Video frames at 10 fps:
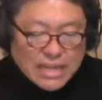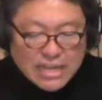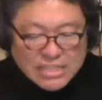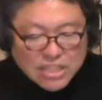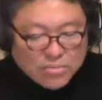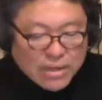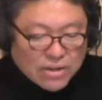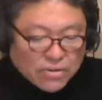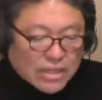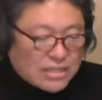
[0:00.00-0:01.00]
石の
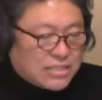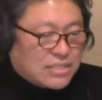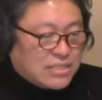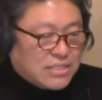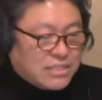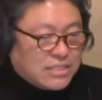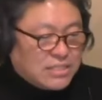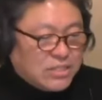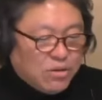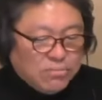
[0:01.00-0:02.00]
真子です。
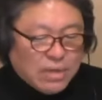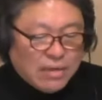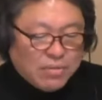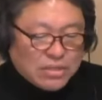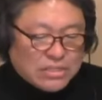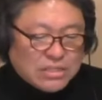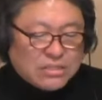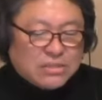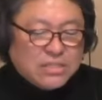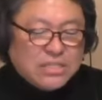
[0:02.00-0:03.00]
4枚目の
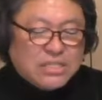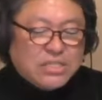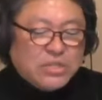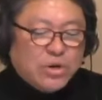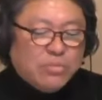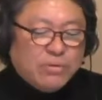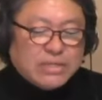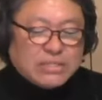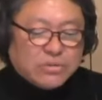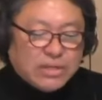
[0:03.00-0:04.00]
シングル、日曜日
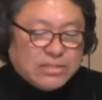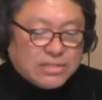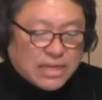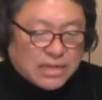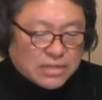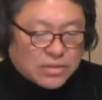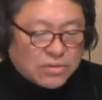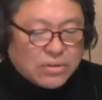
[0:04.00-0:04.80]
はストレンジャーというこ